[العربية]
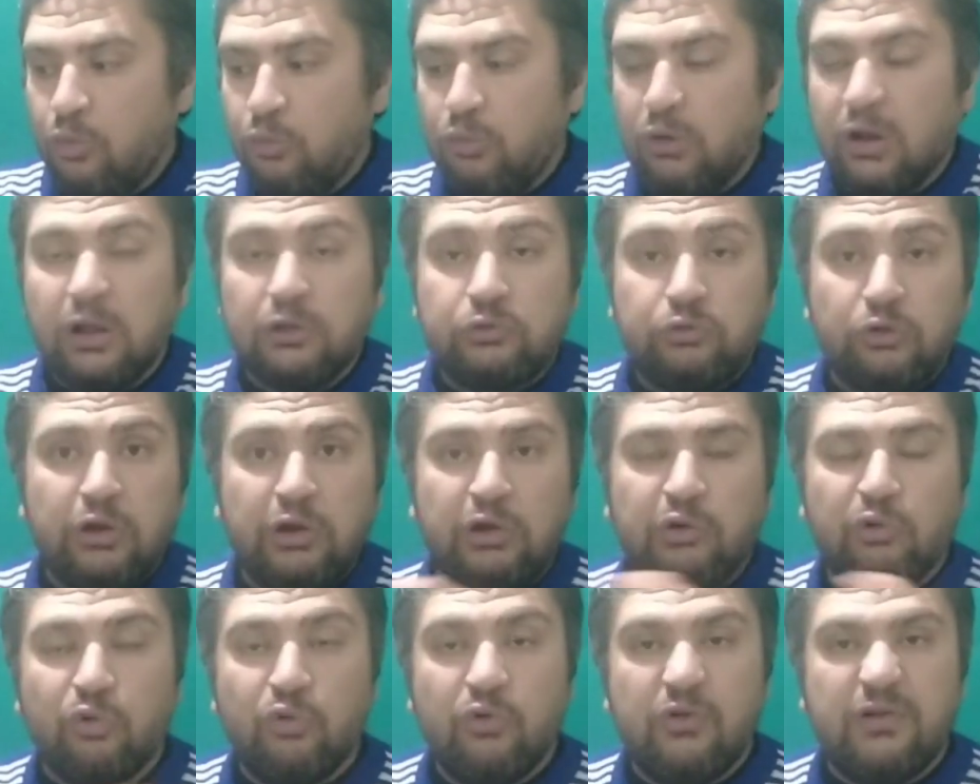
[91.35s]
ورا
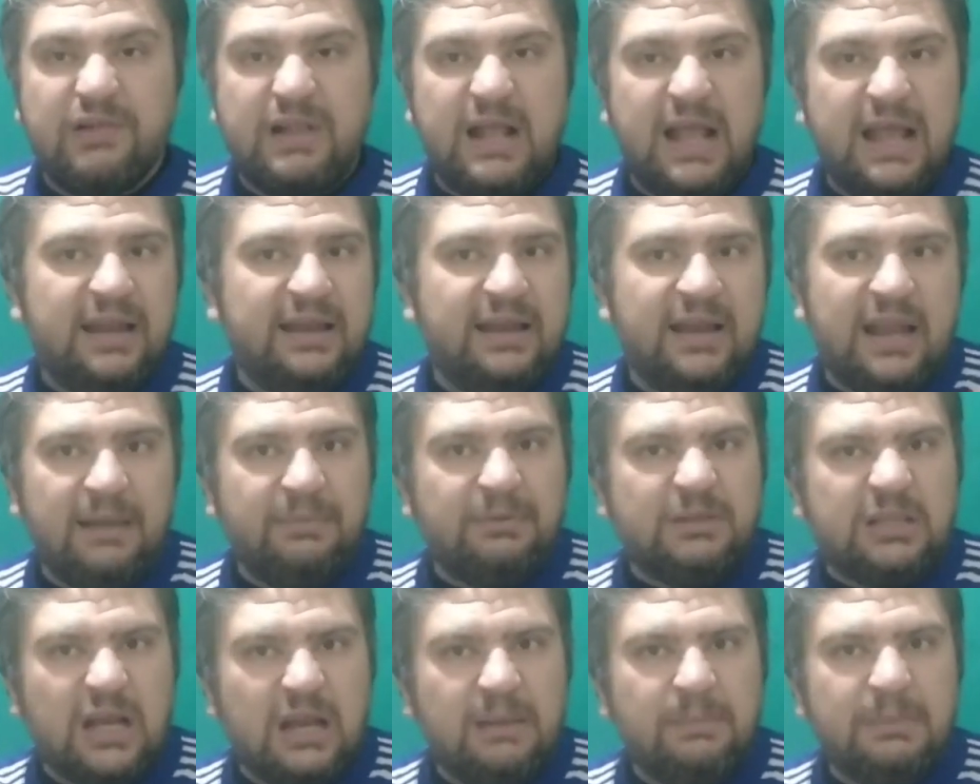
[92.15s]
توني كروز لان
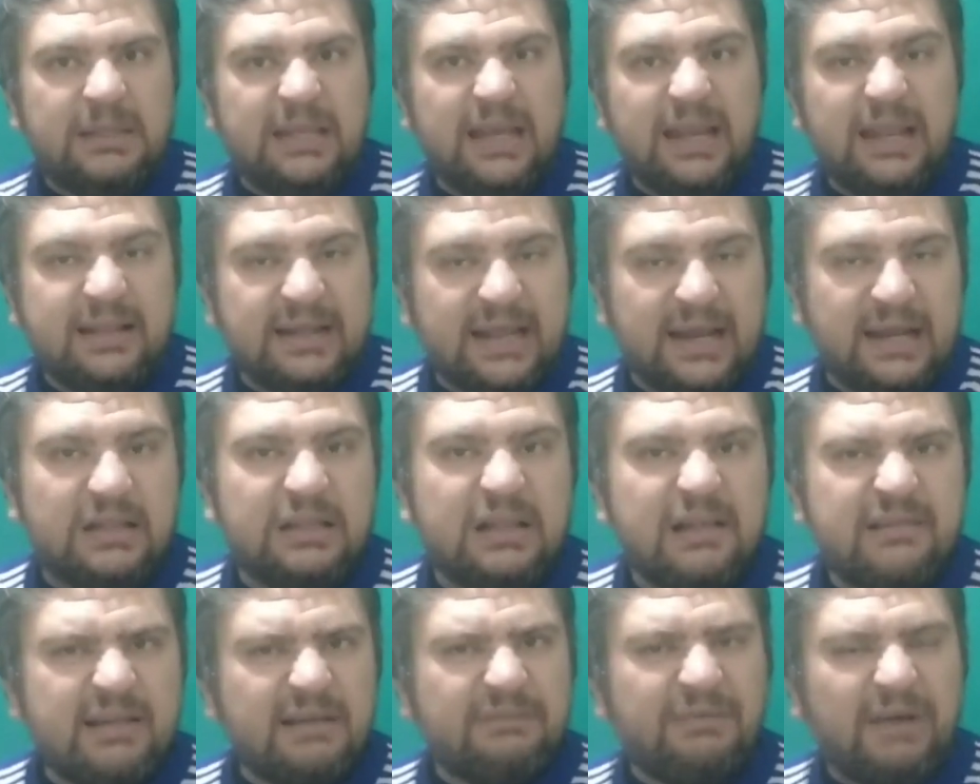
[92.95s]
لعيبه ريال مدريد
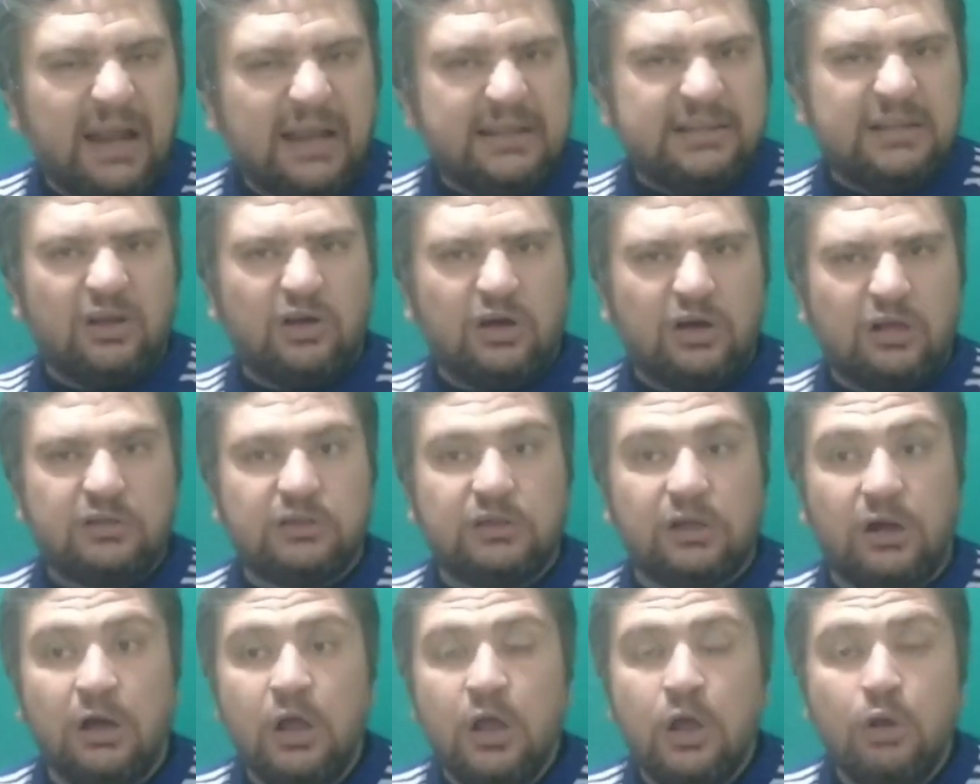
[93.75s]
كانت لسه في حاله
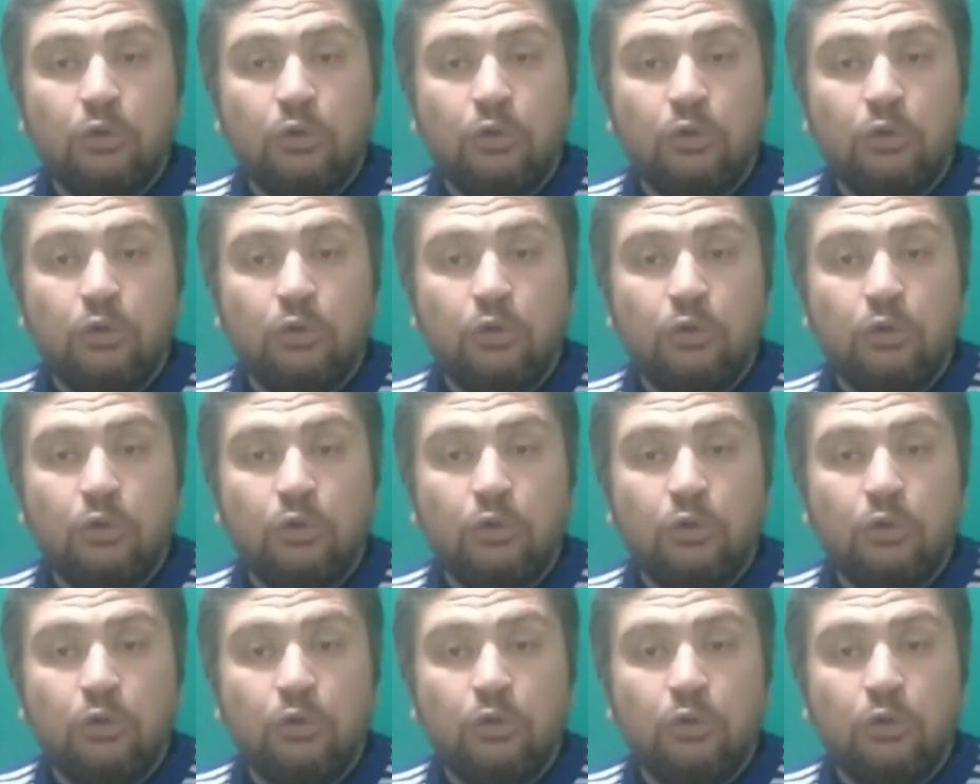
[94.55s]
الخضه